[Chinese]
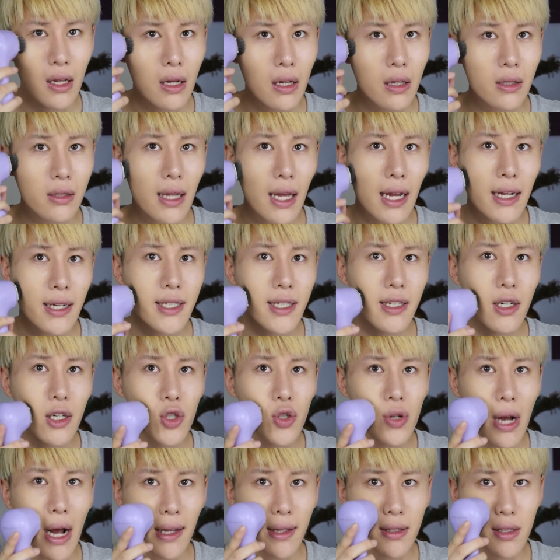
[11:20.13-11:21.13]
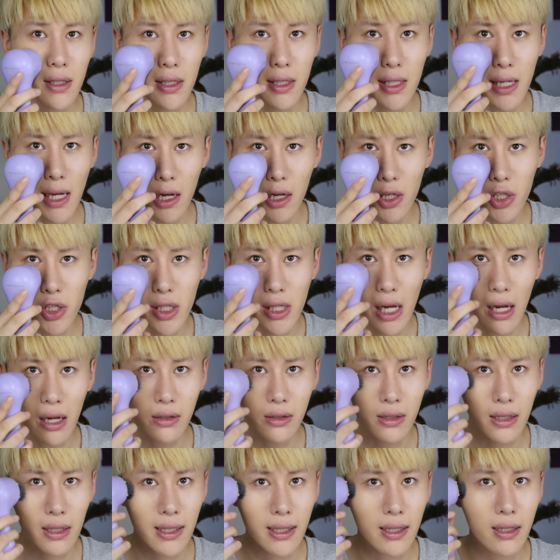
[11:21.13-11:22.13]
它这个刷子这样上
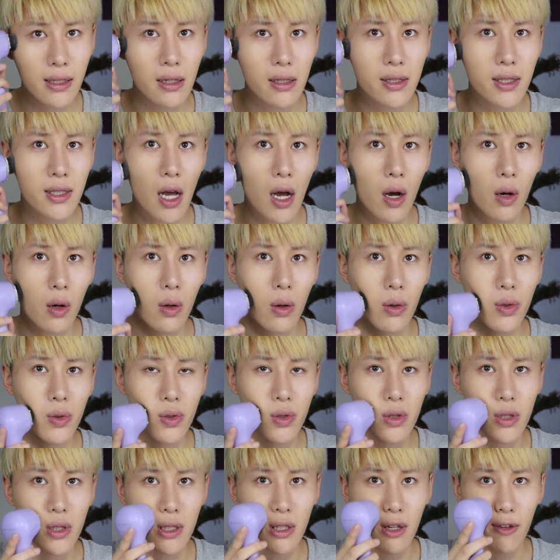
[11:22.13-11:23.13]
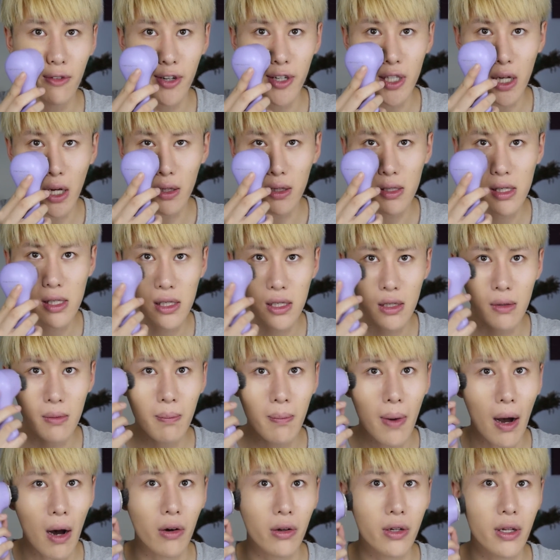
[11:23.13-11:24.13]
的一个效果，就是一个非常轻
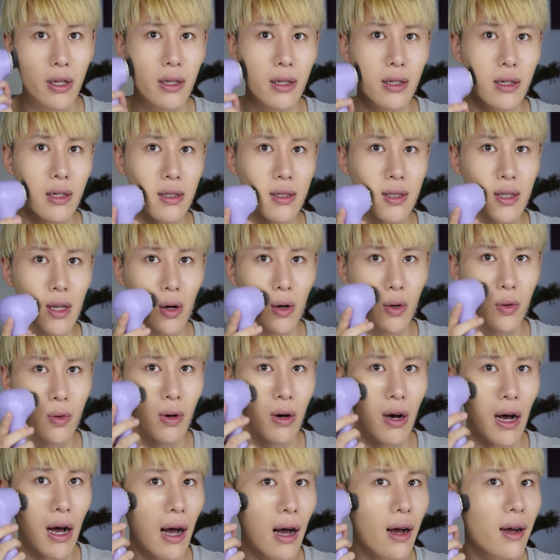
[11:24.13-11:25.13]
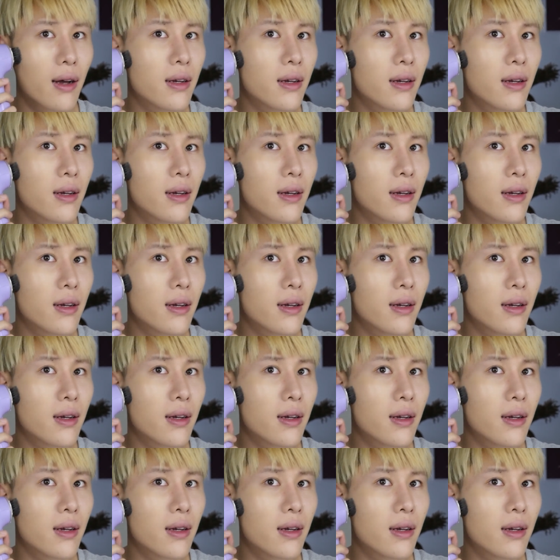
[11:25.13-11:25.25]
薄的一个效果啊。